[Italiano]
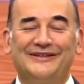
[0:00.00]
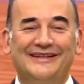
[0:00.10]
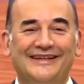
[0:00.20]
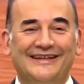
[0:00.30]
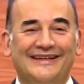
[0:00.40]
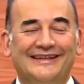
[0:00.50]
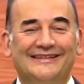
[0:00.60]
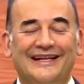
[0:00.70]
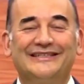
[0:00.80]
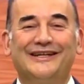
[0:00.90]
la
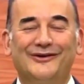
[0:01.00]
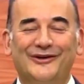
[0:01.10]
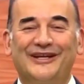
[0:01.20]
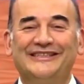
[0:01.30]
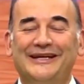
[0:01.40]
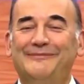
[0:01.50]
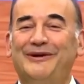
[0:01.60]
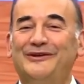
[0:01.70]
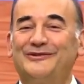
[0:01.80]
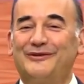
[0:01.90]
manifestazione del
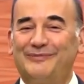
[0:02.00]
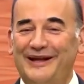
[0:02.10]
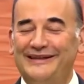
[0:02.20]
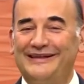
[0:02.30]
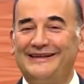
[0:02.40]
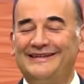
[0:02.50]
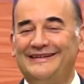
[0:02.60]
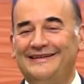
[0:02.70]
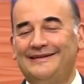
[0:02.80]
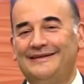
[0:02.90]
Signore che sempre
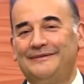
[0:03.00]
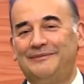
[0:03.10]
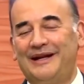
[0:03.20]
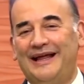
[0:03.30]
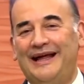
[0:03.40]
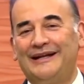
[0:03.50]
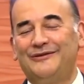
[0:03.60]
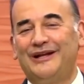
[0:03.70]
ci sorprende